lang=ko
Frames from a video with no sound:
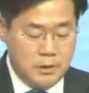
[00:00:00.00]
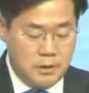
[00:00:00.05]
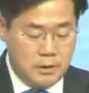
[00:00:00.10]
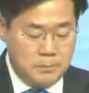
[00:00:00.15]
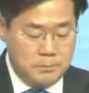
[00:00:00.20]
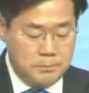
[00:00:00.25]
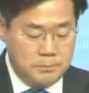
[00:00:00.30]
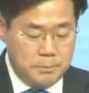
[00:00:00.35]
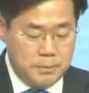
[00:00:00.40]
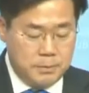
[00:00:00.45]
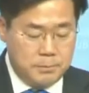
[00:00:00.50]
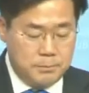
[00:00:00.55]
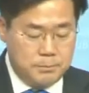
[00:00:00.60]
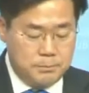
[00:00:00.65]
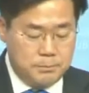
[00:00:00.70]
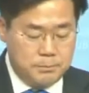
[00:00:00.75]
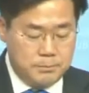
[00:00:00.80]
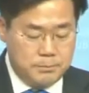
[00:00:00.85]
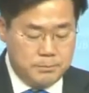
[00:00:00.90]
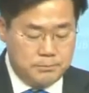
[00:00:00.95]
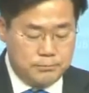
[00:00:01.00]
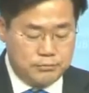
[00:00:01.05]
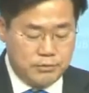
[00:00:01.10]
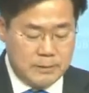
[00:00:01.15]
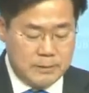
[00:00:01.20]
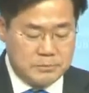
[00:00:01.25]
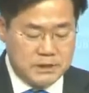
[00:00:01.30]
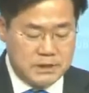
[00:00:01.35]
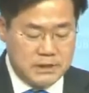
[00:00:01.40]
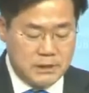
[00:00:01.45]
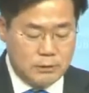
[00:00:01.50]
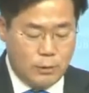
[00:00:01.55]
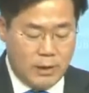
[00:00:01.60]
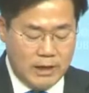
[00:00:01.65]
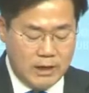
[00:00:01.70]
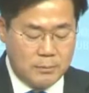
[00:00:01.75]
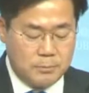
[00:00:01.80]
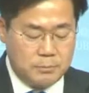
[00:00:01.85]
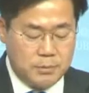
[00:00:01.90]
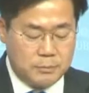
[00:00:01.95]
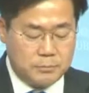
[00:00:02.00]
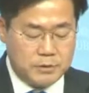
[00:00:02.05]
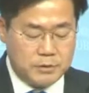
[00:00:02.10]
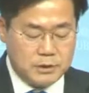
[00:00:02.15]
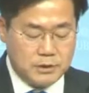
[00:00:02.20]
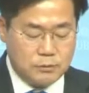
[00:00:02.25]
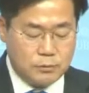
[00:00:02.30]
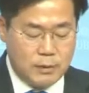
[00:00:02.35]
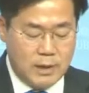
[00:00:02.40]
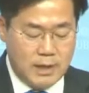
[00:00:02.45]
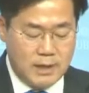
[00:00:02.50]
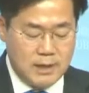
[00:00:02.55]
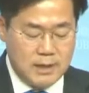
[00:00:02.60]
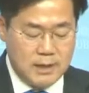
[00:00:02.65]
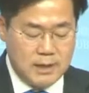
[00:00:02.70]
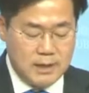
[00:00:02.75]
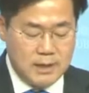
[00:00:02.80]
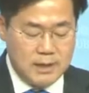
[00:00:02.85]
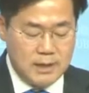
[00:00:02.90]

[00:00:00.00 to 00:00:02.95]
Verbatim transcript: 헌법 불합치 관련법 등과